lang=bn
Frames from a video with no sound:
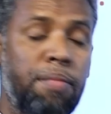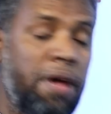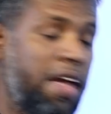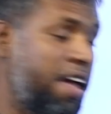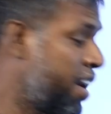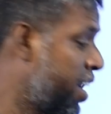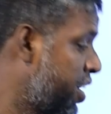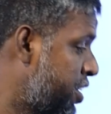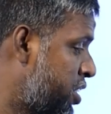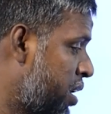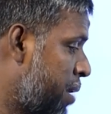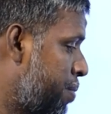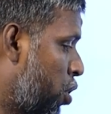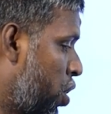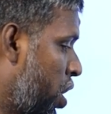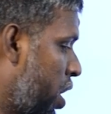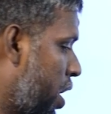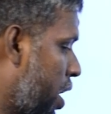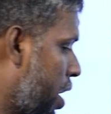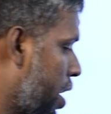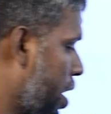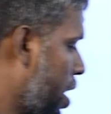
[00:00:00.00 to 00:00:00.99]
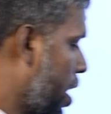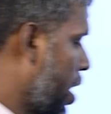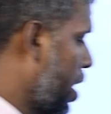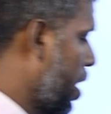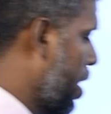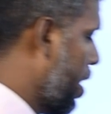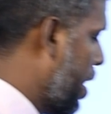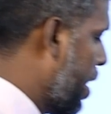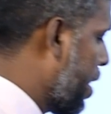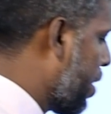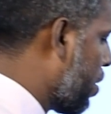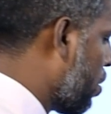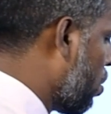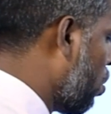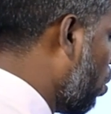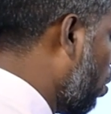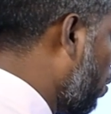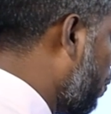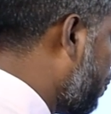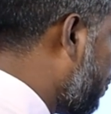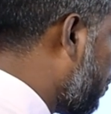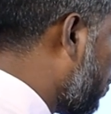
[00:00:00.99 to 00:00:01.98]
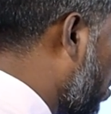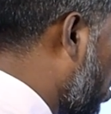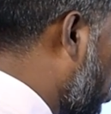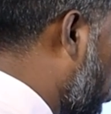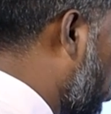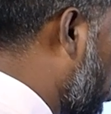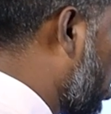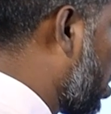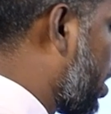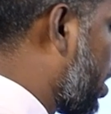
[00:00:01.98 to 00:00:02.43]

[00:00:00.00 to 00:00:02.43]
আমরা ইংলিশে বলি এ গ্রুপ অর